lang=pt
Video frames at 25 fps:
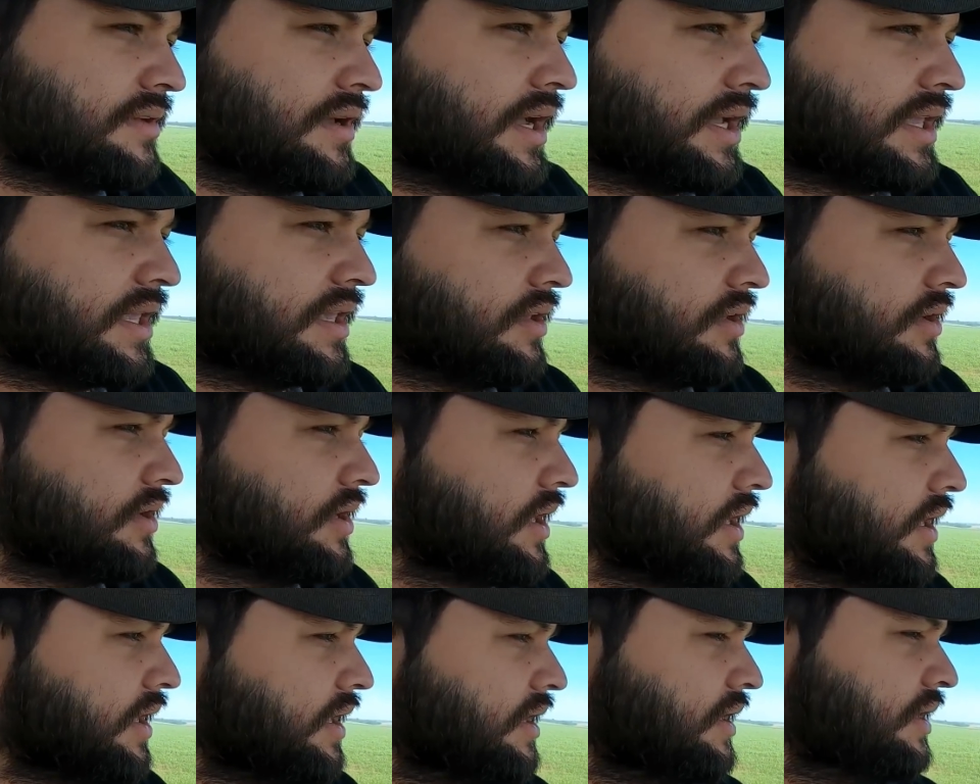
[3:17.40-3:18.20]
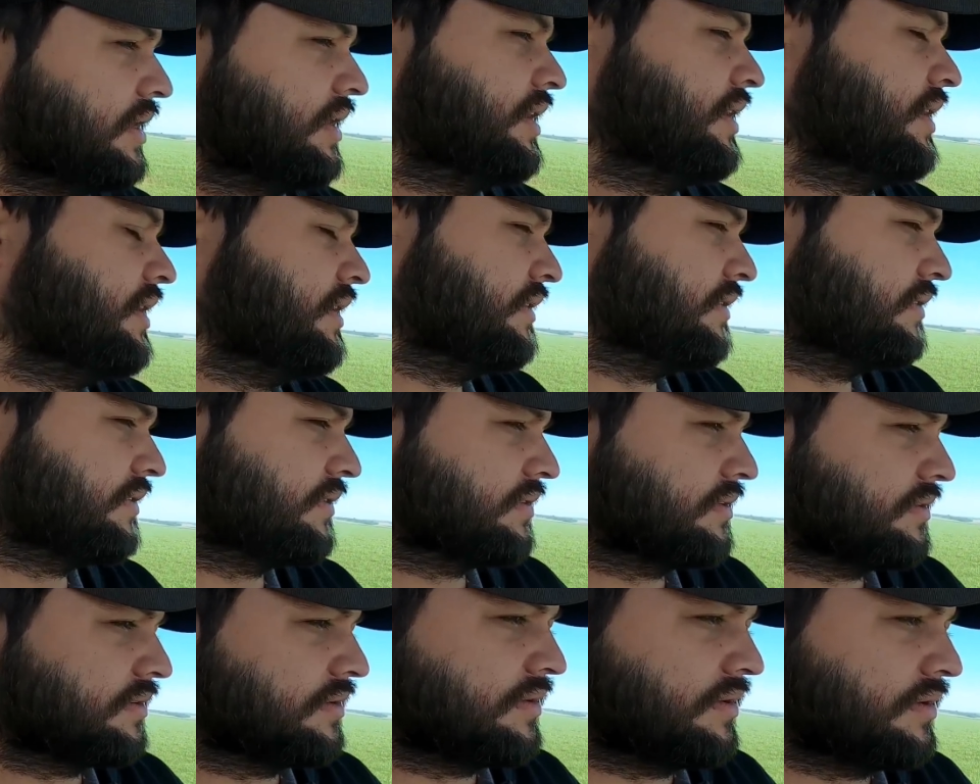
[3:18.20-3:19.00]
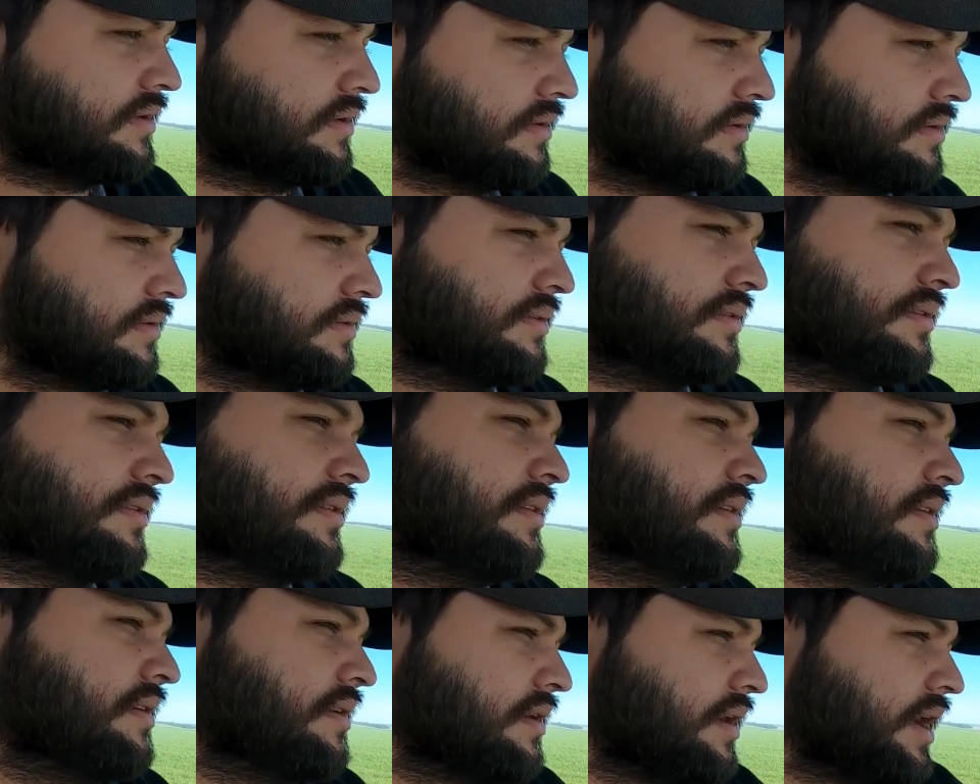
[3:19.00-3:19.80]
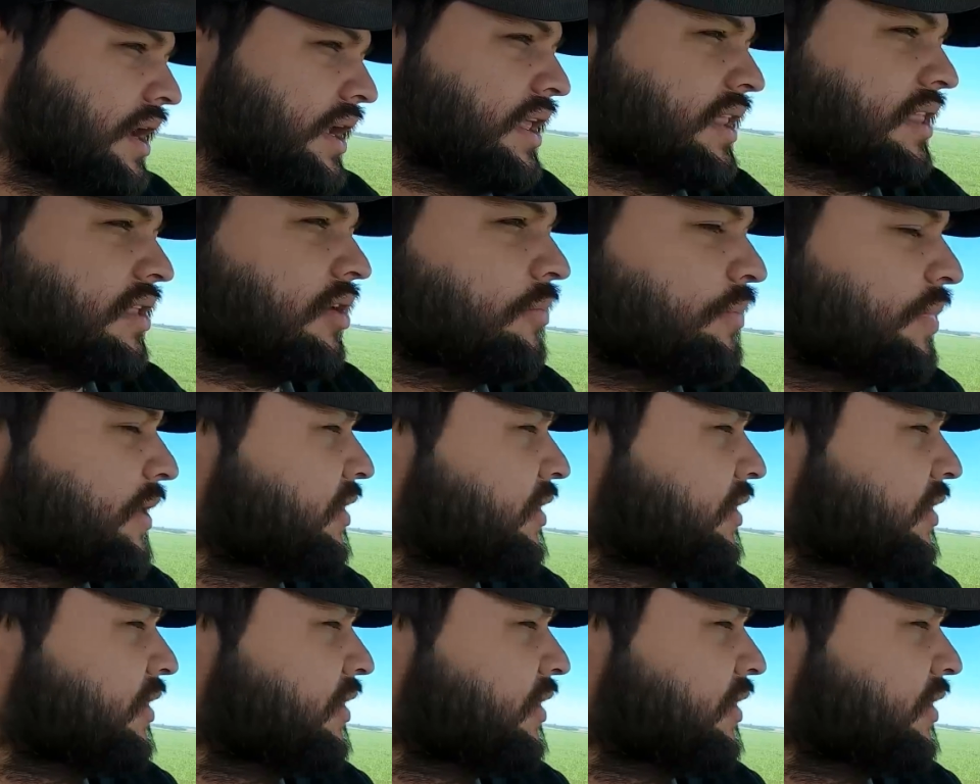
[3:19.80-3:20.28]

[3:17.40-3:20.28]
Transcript: aqui eles. Aqui tem